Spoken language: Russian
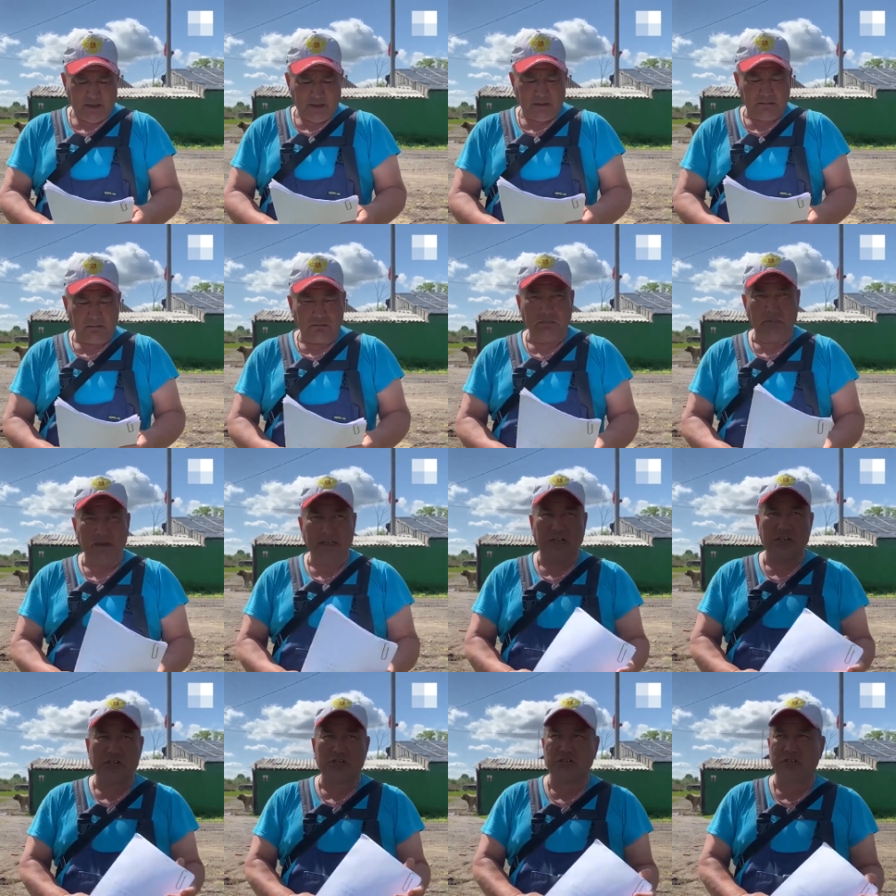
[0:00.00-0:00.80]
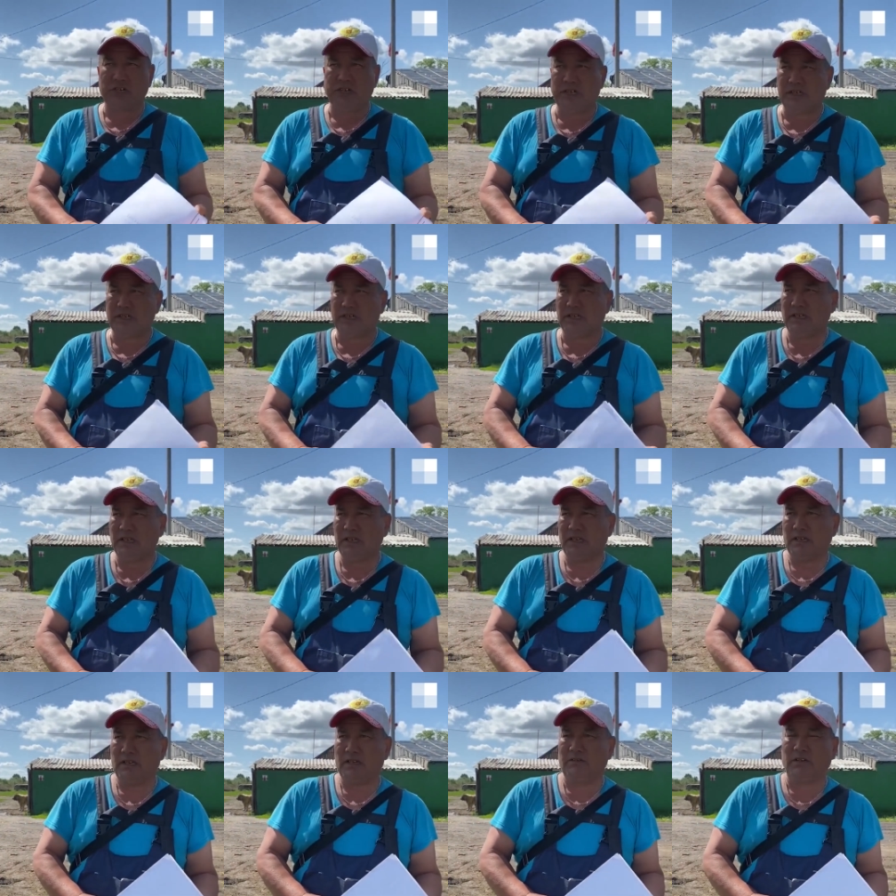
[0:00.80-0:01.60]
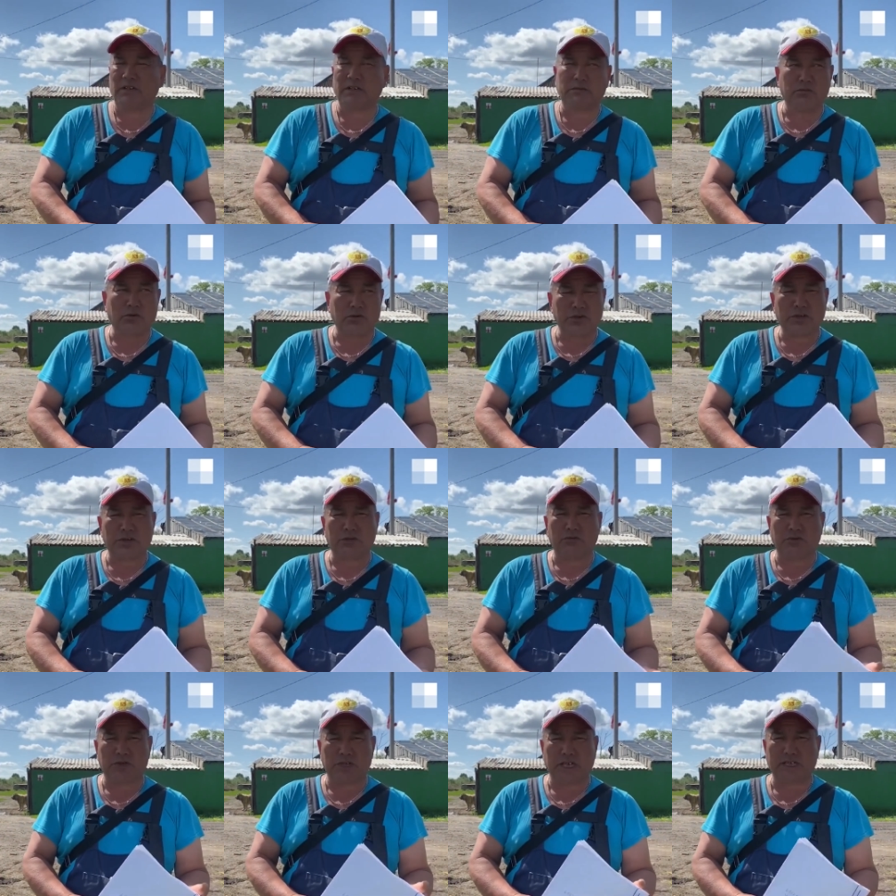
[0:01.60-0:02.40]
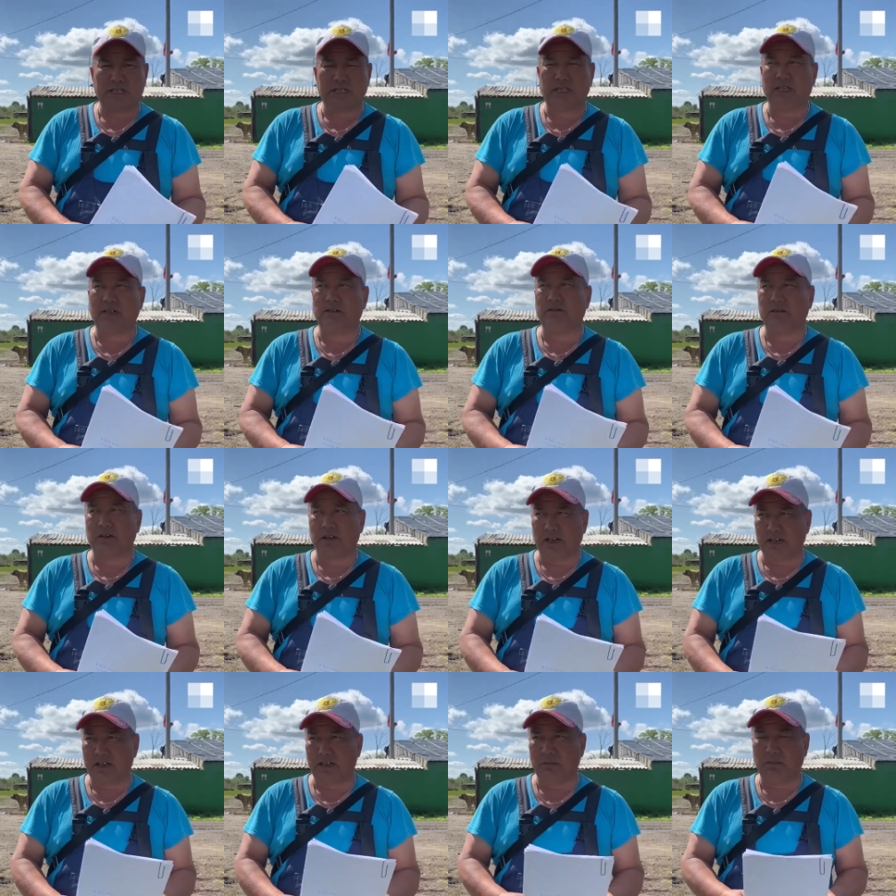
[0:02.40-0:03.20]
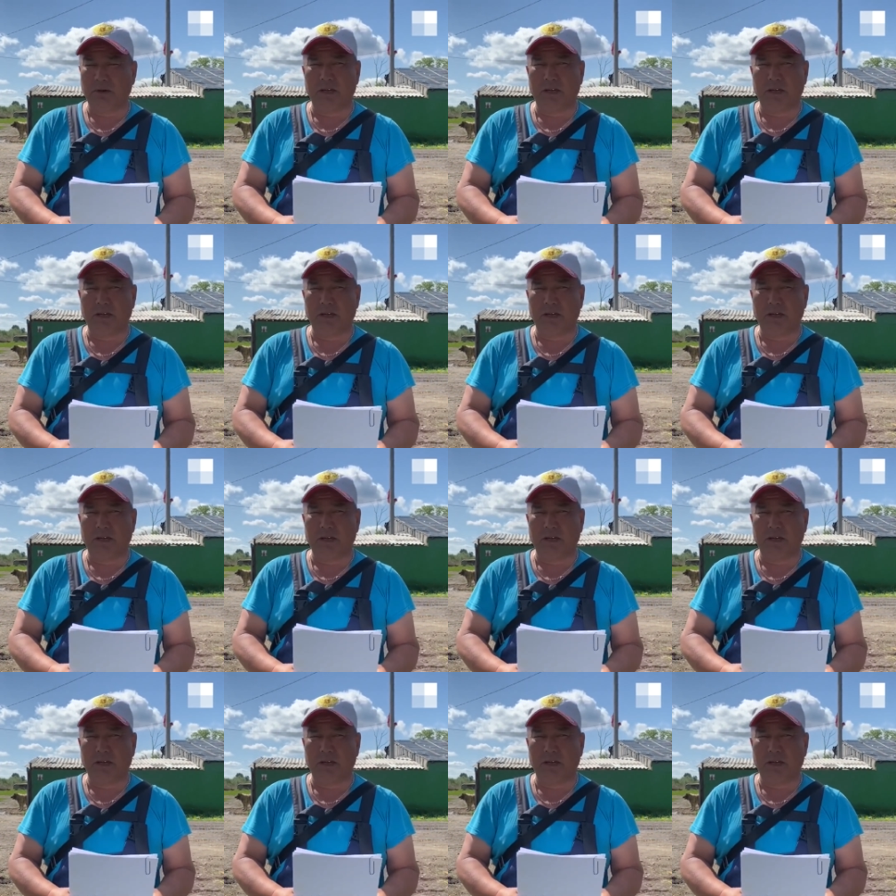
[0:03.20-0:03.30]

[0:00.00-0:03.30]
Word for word: мы лишились возможности участия в гранте.